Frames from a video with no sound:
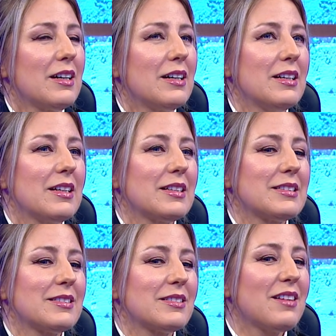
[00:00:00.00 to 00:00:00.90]

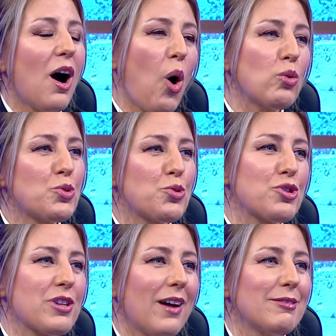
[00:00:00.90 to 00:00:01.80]
ee, daha
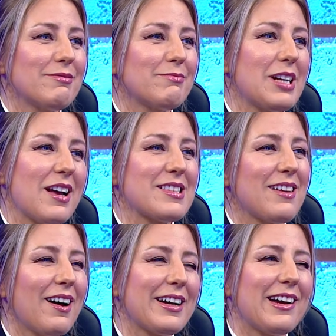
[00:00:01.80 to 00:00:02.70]
uçuştan biraz
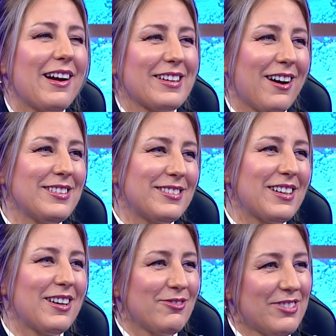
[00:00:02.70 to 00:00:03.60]
daha
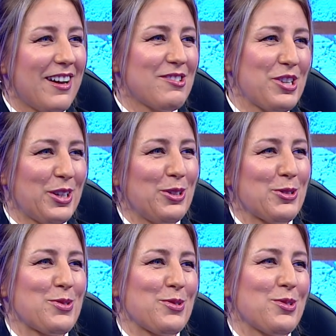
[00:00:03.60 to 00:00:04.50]
karargahlara falan
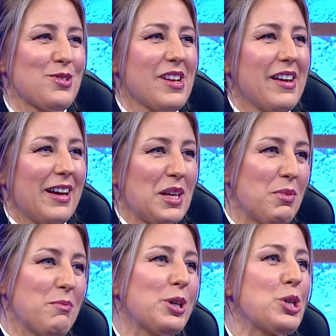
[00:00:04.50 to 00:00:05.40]
çekiliyorsunuz.
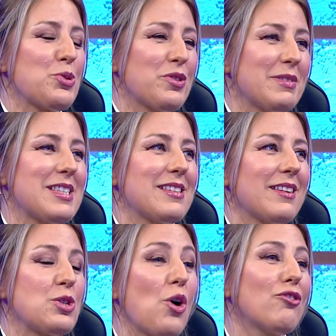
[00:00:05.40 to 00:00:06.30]
Hani binbaşı rütbesinde
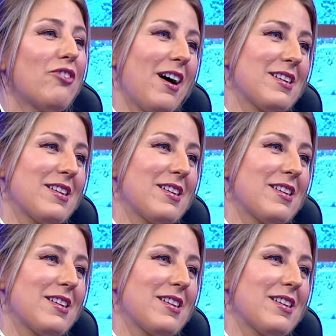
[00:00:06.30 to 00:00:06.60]
çok fazla. Bir de o zaman sınır